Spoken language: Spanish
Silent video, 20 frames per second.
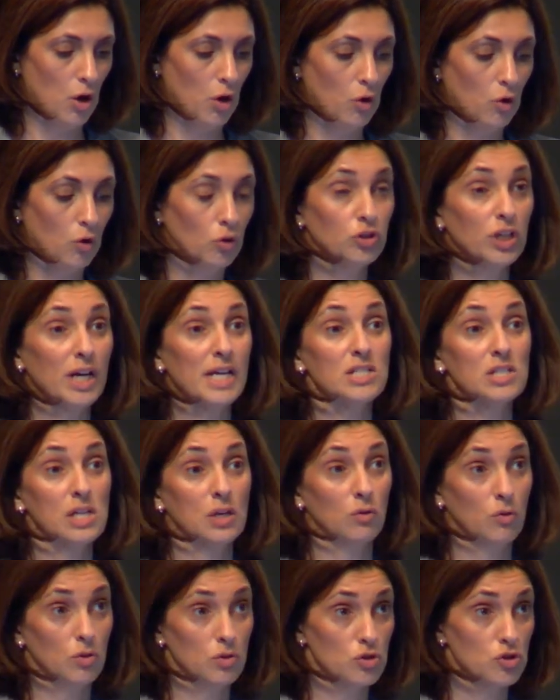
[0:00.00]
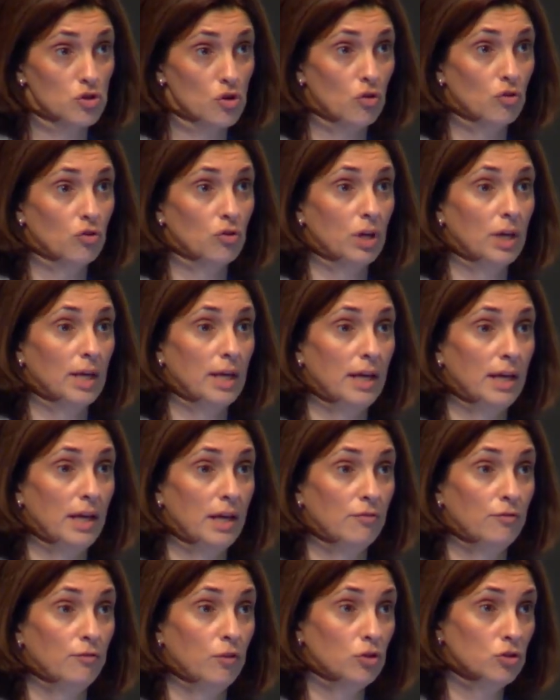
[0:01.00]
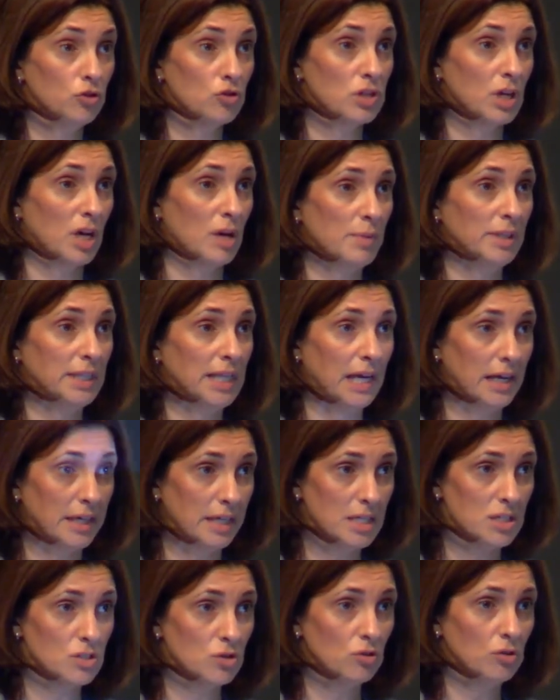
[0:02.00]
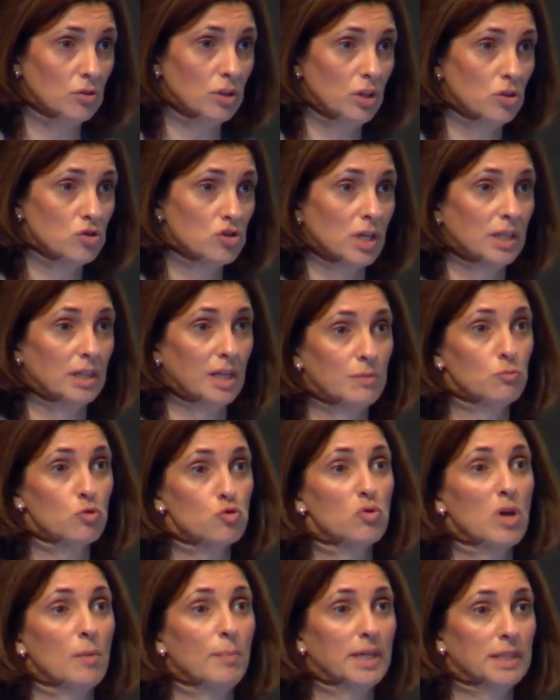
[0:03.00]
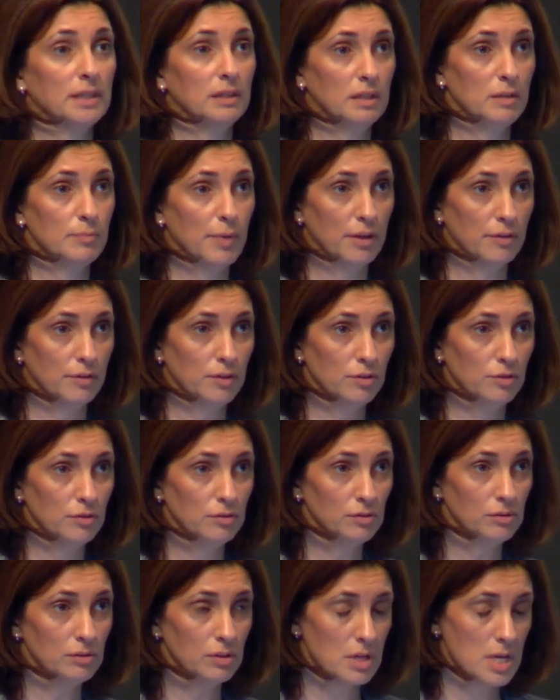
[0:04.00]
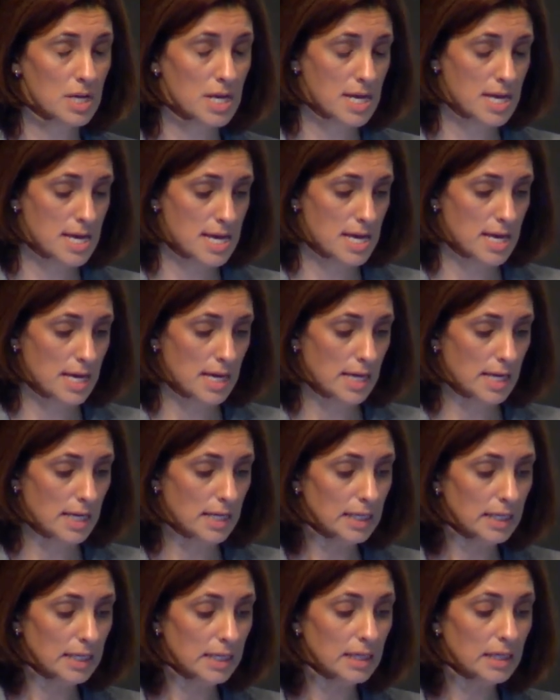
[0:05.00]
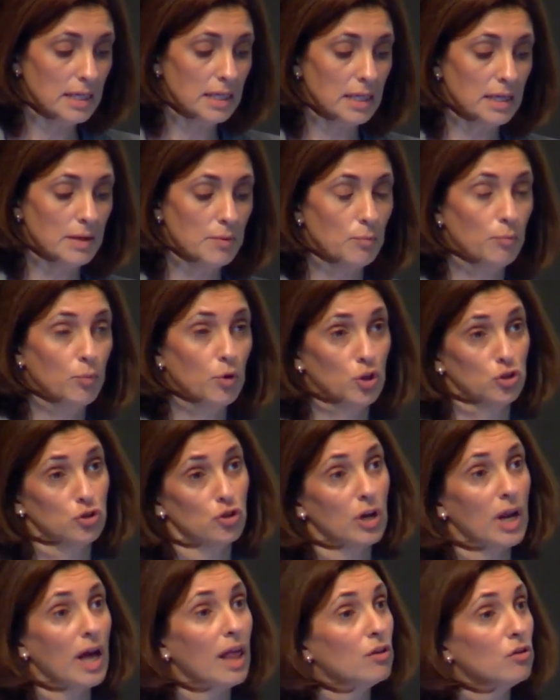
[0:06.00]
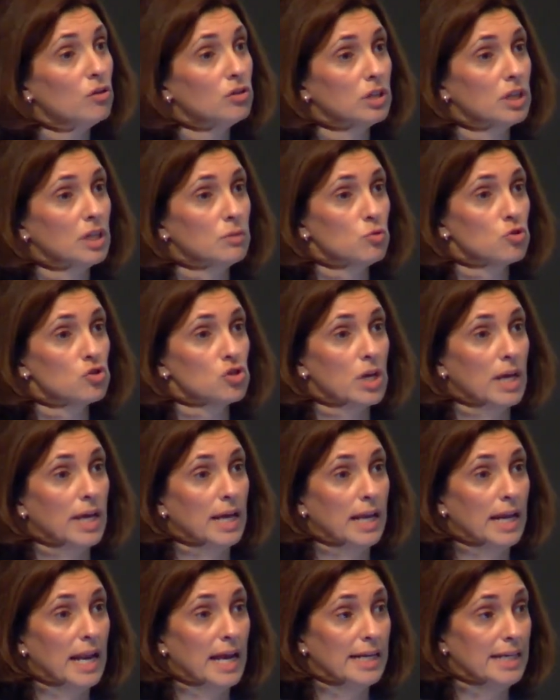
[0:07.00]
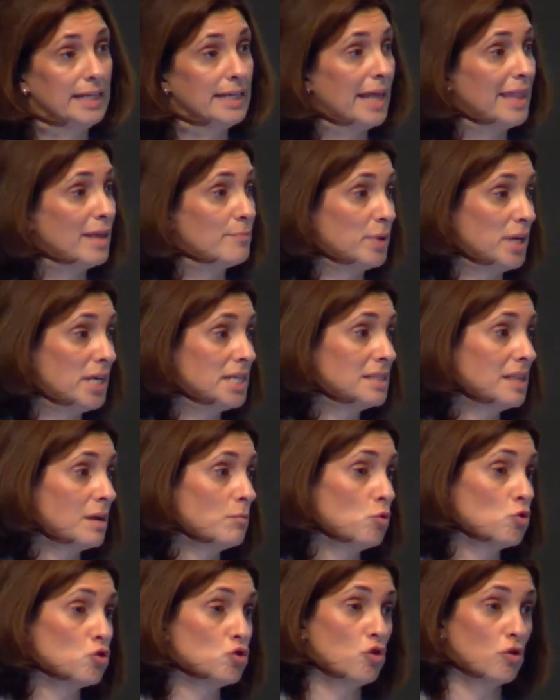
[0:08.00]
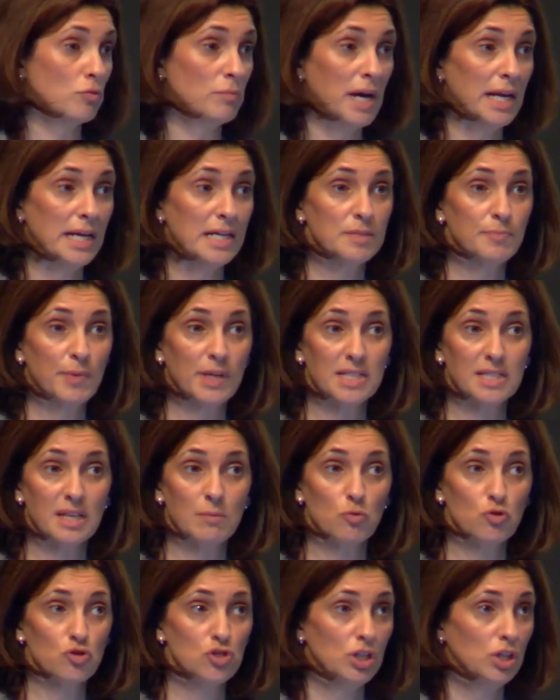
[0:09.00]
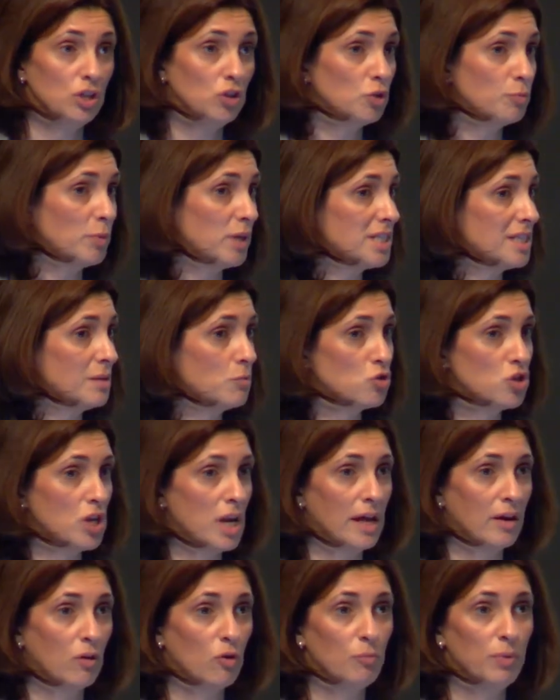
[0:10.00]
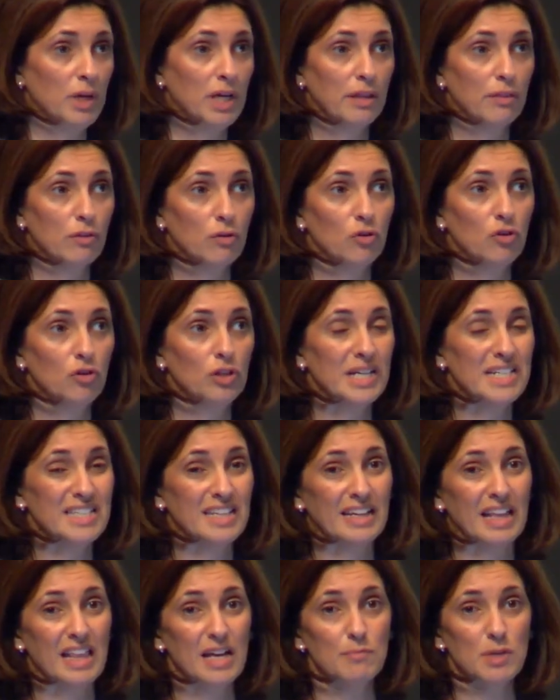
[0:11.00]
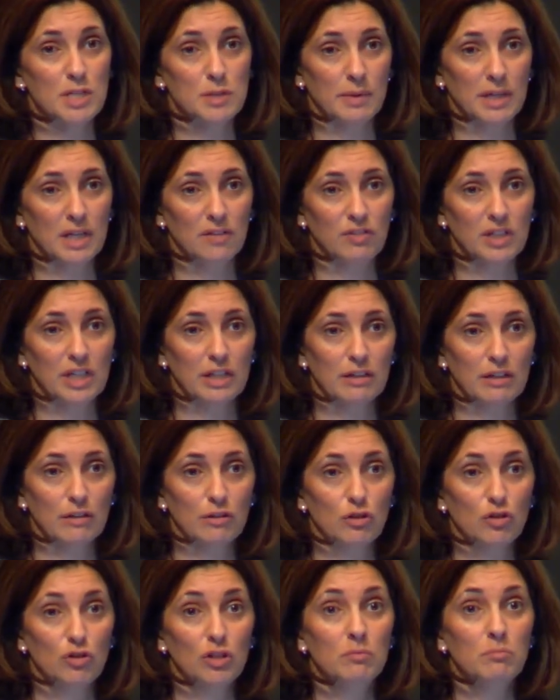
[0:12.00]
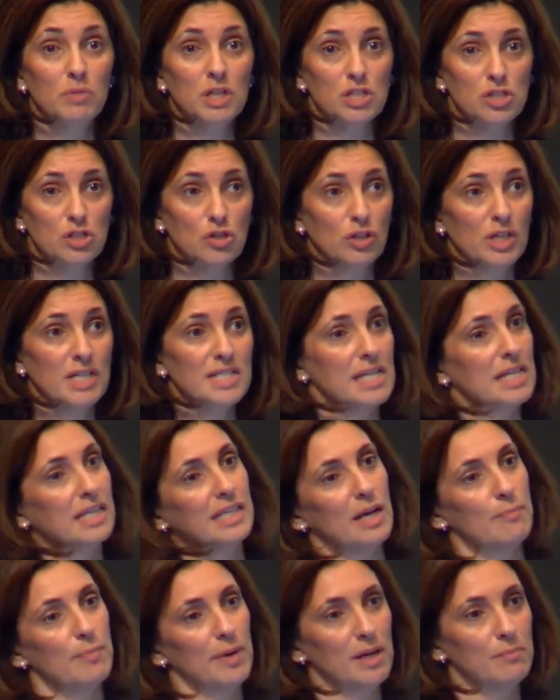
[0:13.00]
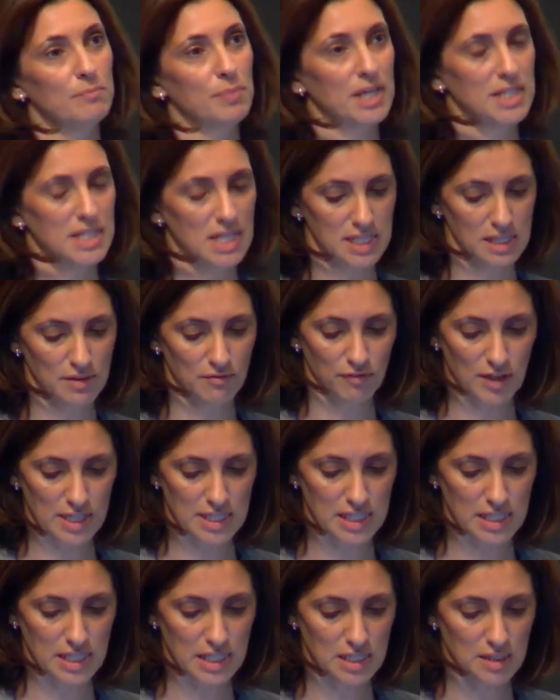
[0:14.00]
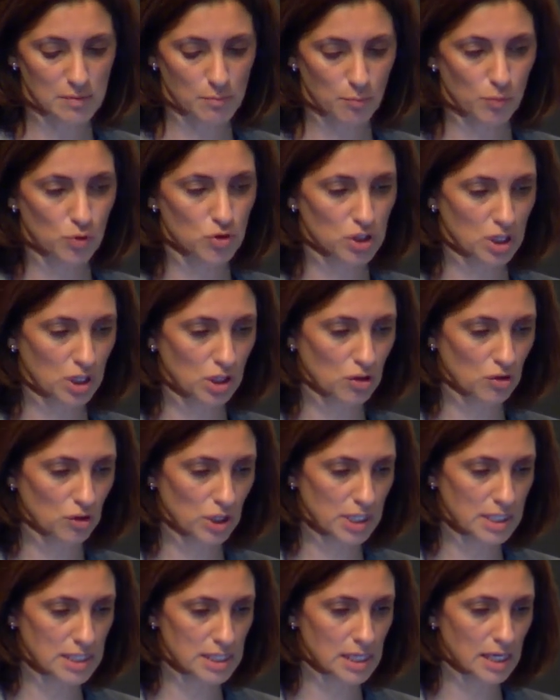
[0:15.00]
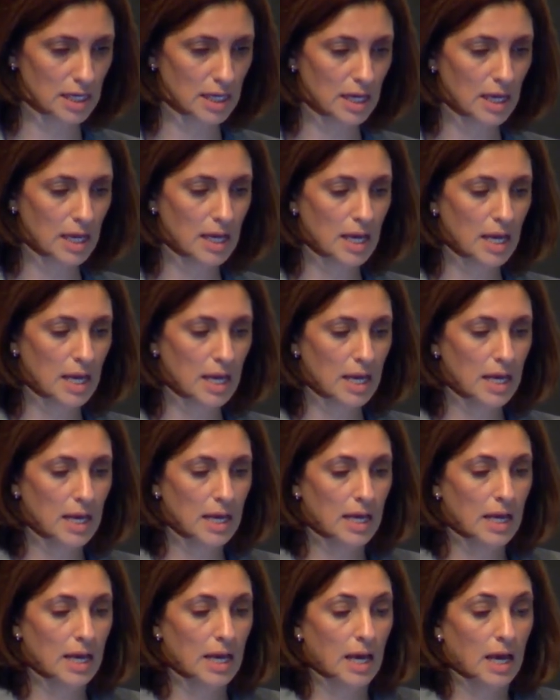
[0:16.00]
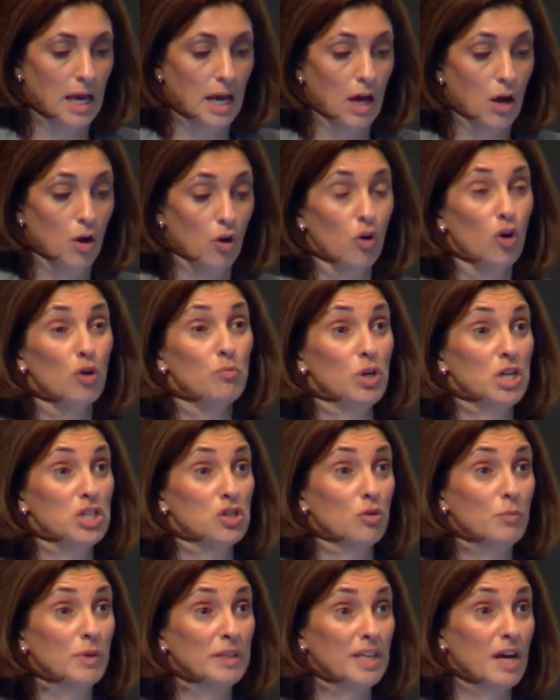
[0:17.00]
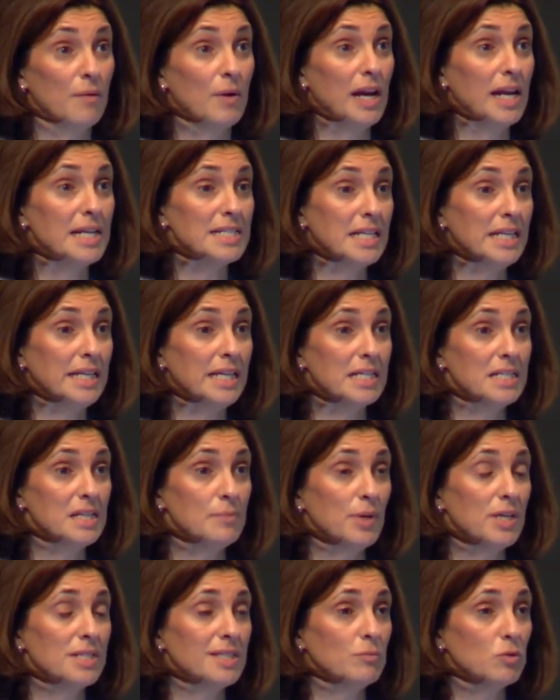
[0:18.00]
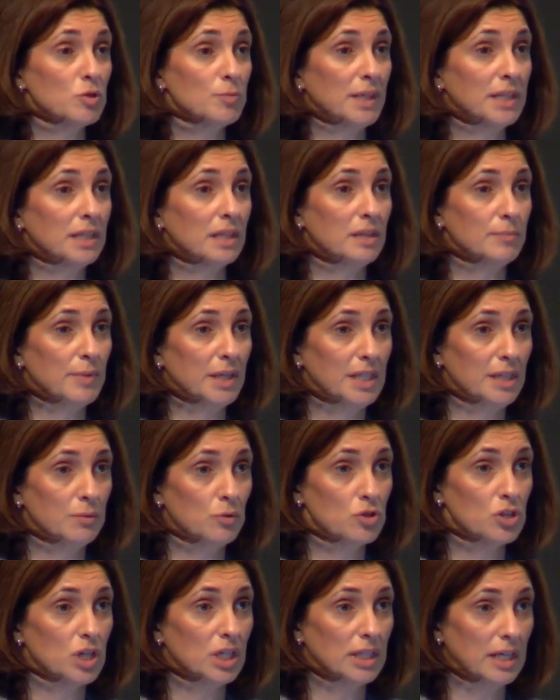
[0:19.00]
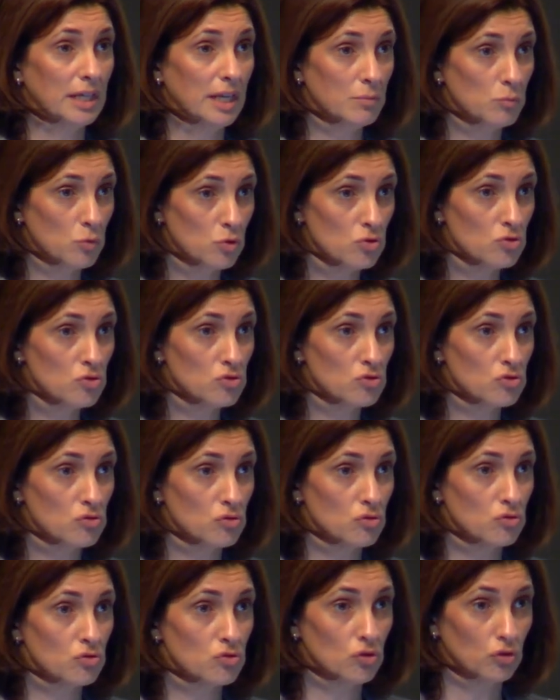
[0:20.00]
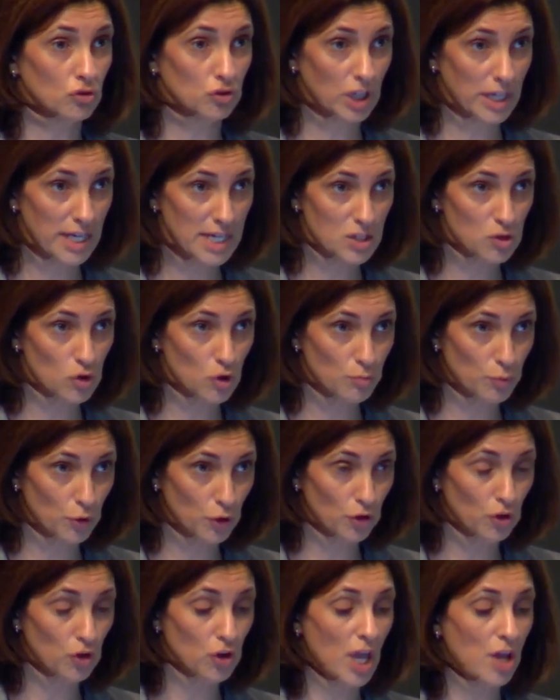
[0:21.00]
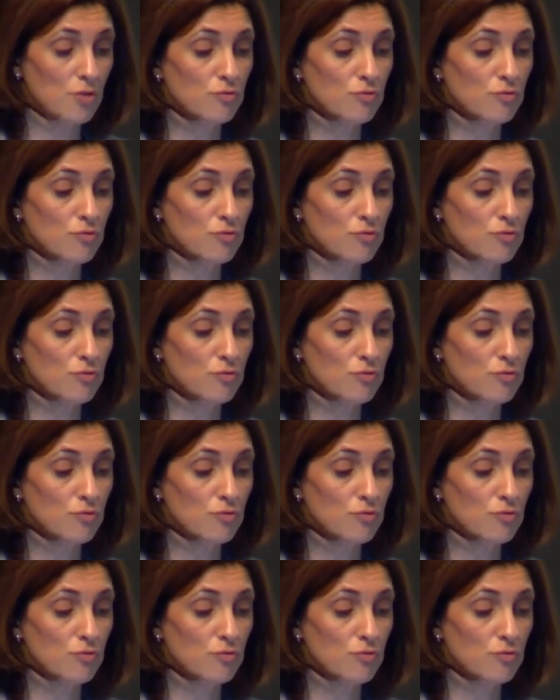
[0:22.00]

Otras son eh, fondos de capital riesgo, en los que tenemos una participación. Y por otro lado, tenemos eh, la línea de préstamos normales, préstamos senior, préstamos a largo plazo, destinada más bien a financiación de inversiones ya para empresas en fases posteriores. Como les comentaba, las líneas de préstamos participativos que tenemos son tres hoy por hoy.